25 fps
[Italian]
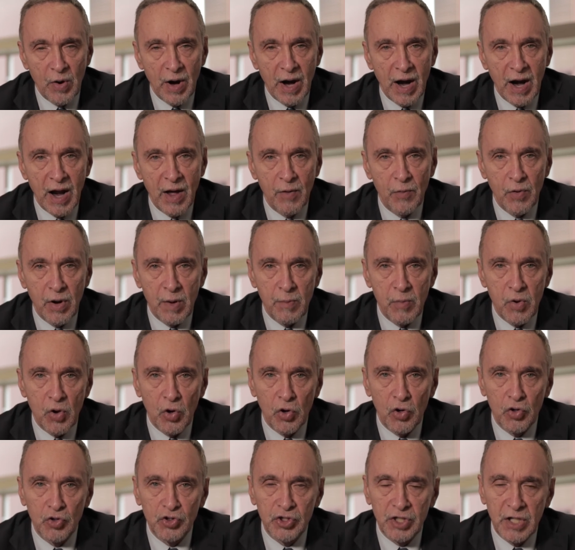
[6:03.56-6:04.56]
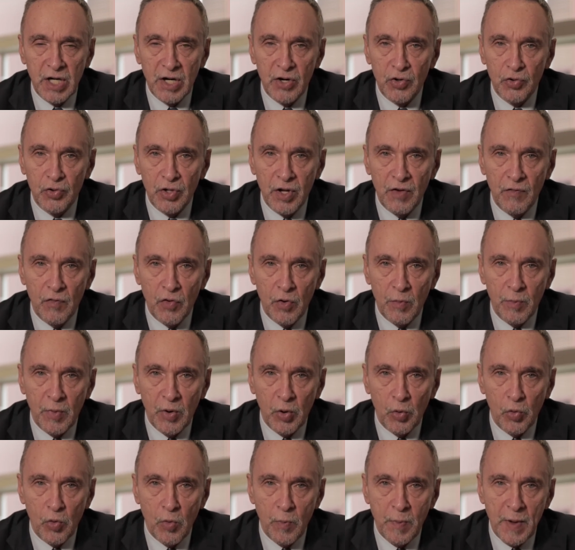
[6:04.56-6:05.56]
una laurea biologica, non devono
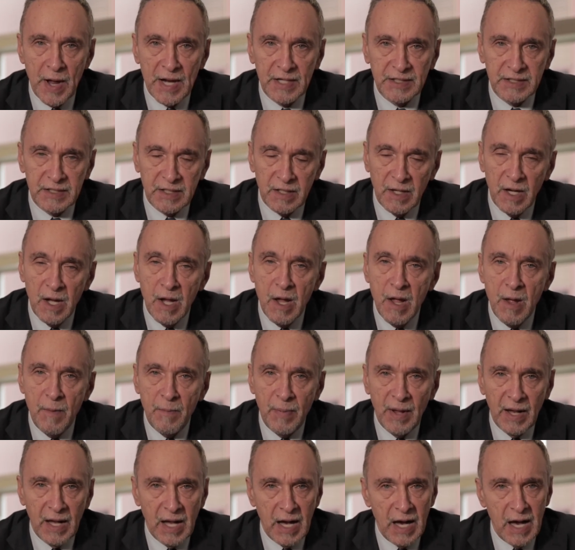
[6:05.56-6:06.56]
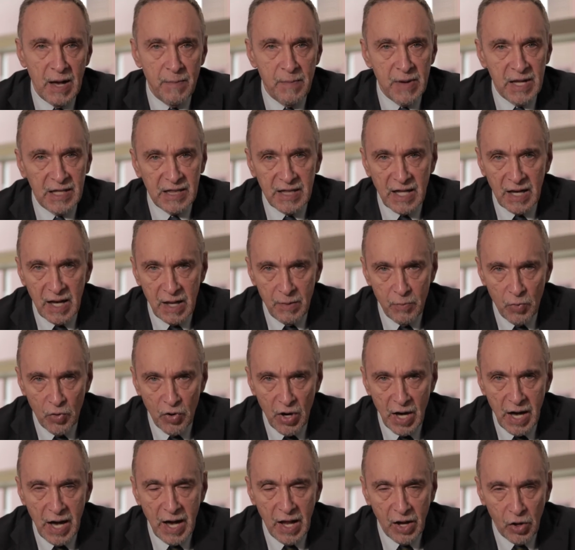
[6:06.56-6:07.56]
preoccuparsi perché li metteremo
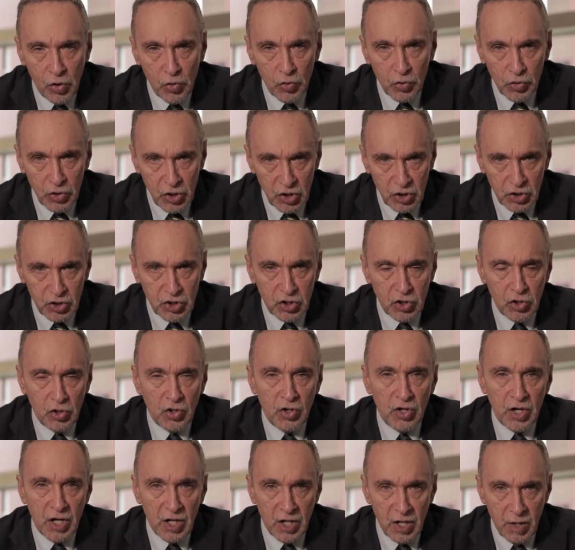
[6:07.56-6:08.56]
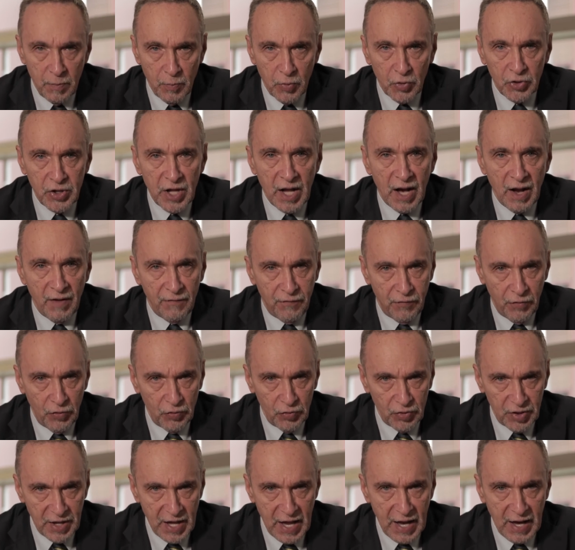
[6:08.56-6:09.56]
nelle condizioni di poter
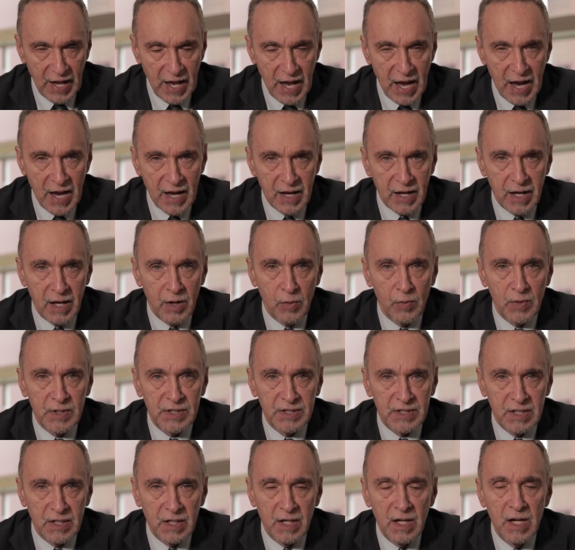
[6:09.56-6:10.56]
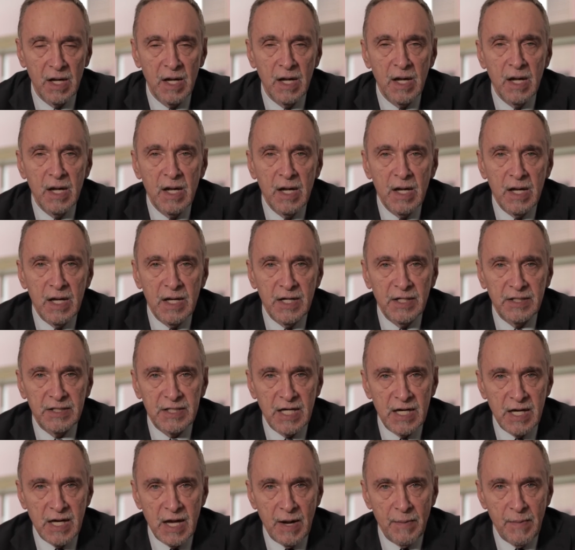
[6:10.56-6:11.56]
affrontare anche questi
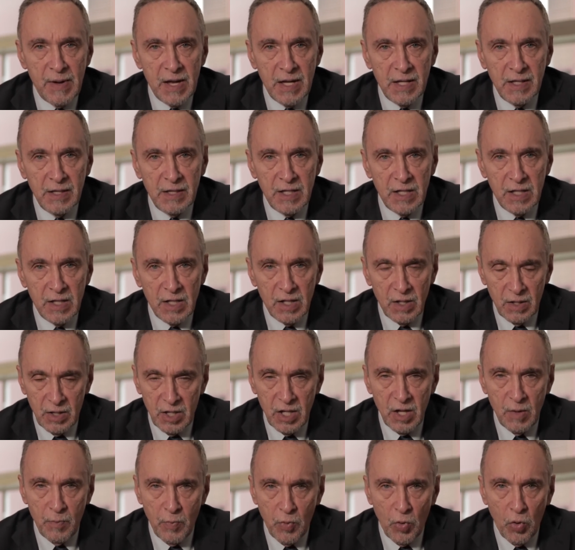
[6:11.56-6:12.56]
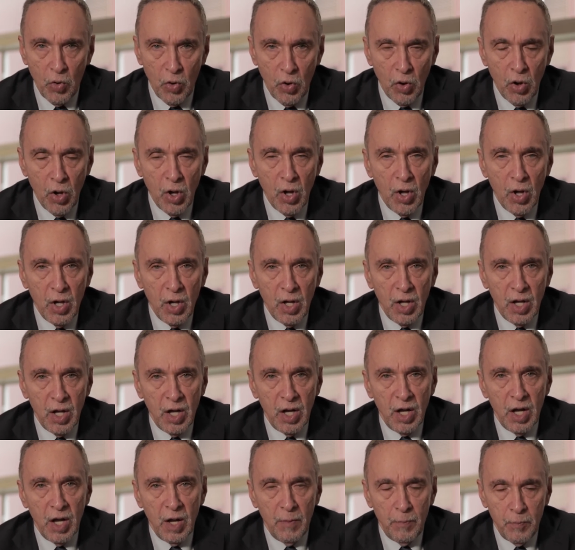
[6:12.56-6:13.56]
insegnamenti di tipo
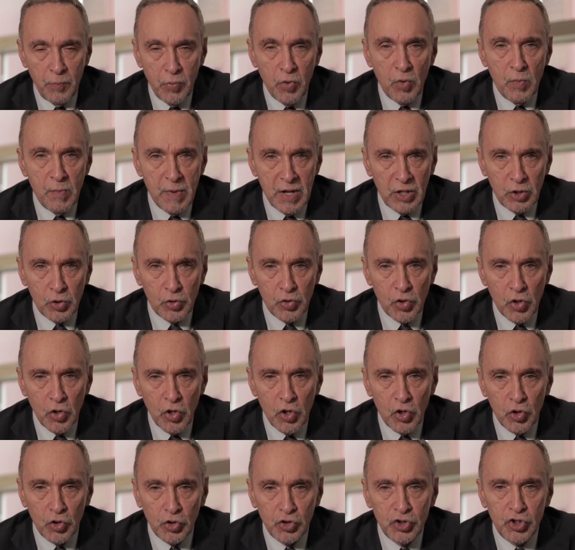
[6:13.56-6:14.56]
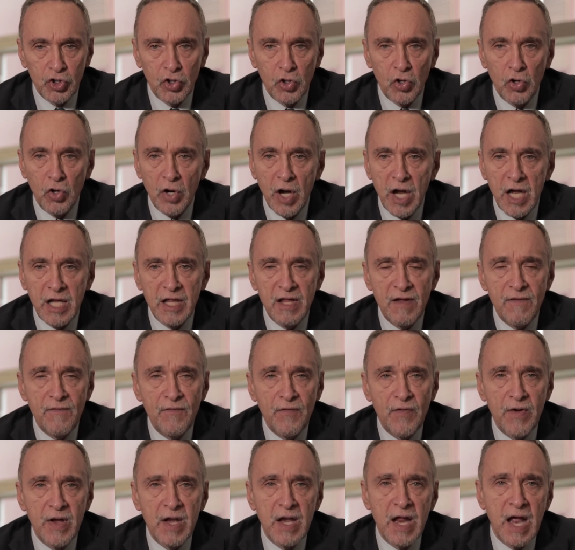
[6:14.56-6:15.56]
eh, più metodologico ed
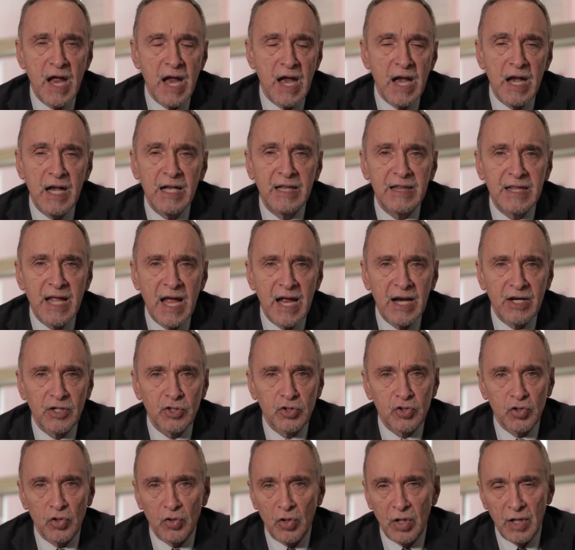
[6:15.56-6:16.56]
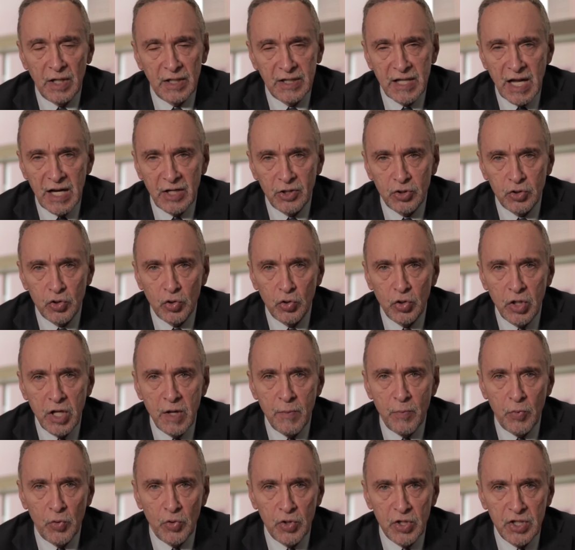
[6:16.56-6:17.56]
infine il terzo, il terzo
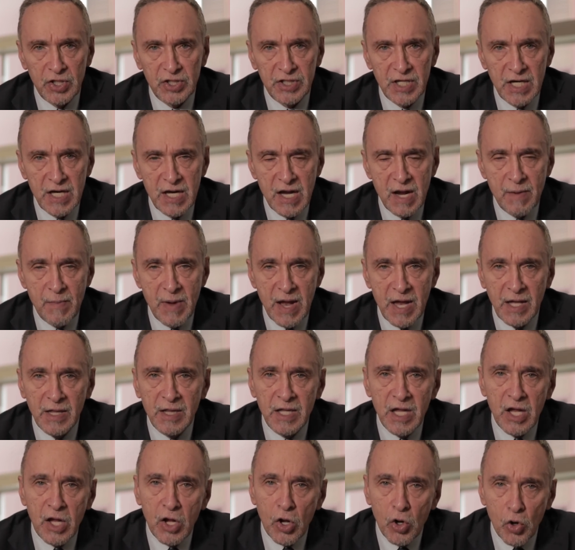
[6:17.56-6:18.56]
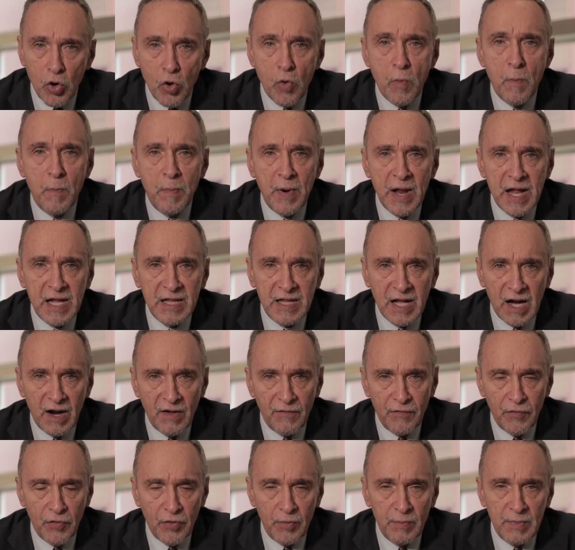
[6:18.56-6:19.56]
tipo di insegnamenti che completa
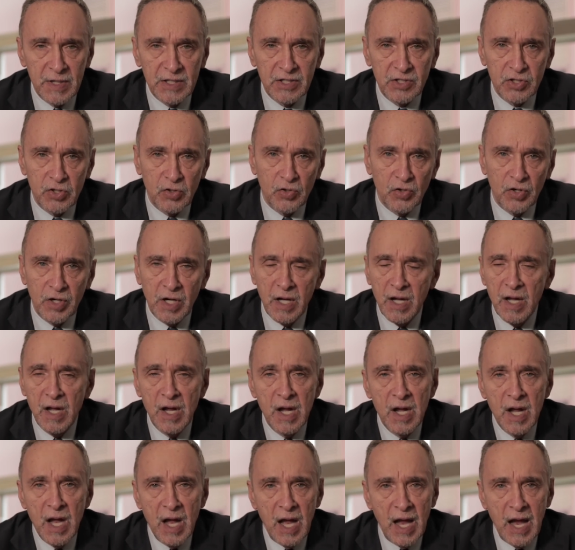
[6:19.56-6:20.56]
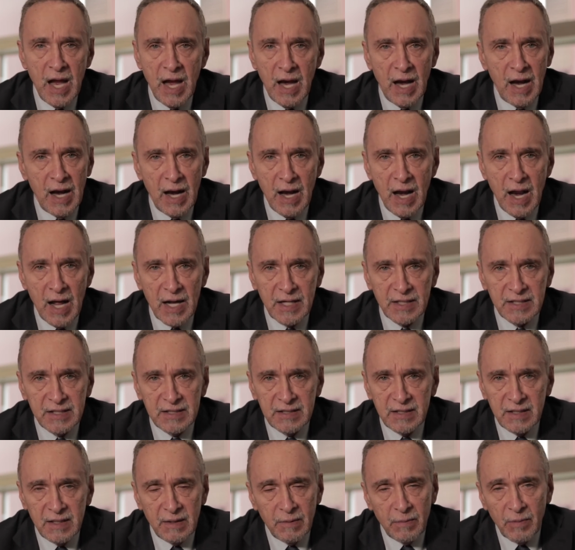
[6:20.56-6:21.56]
la formazione è la
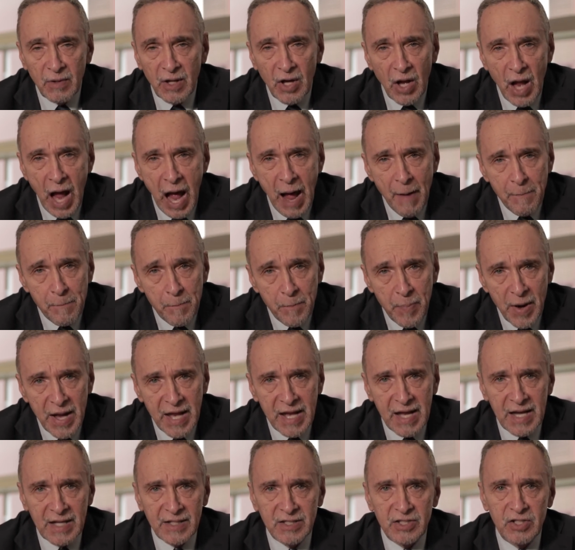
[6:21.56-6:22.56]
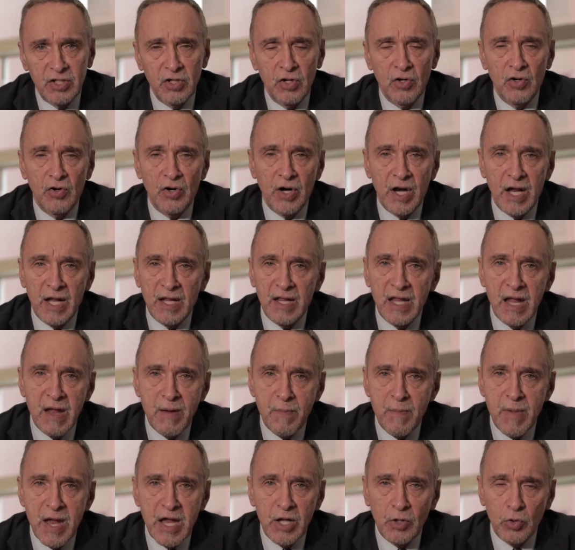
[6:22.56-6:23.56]
storia applicazione
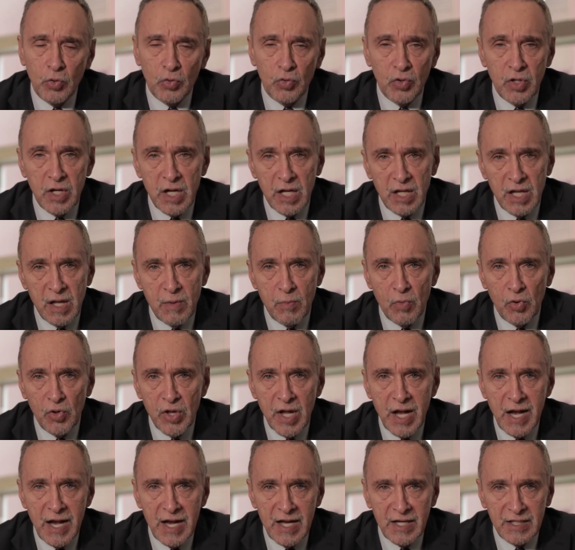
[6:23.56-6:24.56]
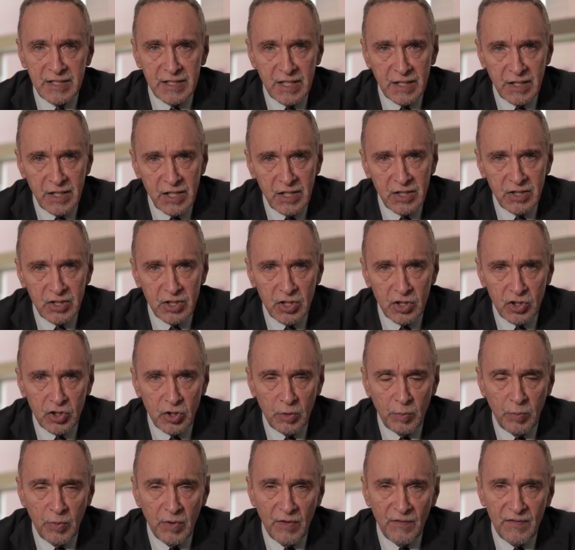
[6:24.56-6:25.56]
dei metodi e dei modelli
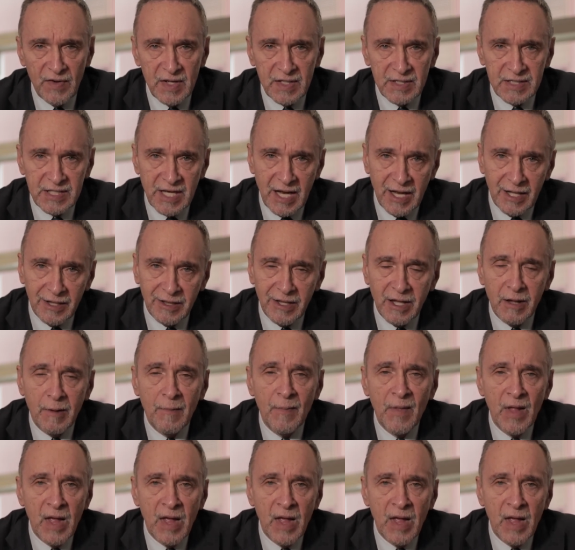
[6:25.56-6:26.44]
statistici più avanzati